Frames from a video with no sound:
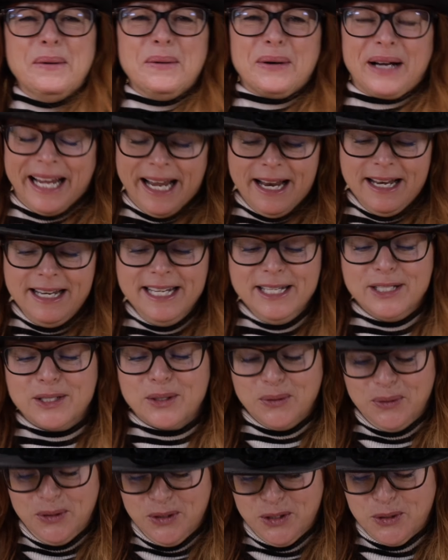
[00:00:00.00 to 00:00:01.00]
on réalise
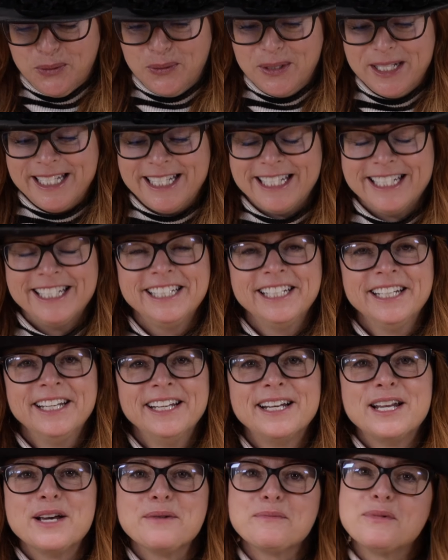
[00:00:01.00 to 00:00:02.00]
qu'on a choisi
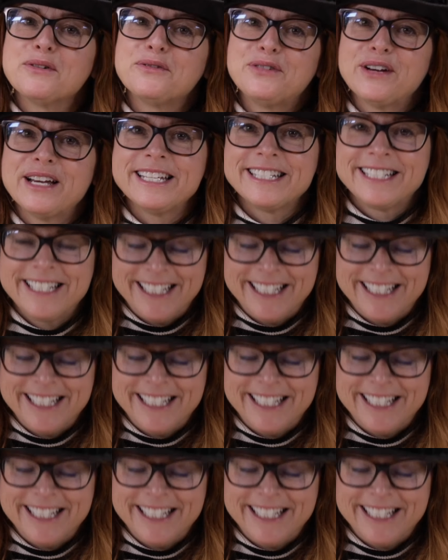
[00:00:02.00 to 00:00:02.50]
la mauvaise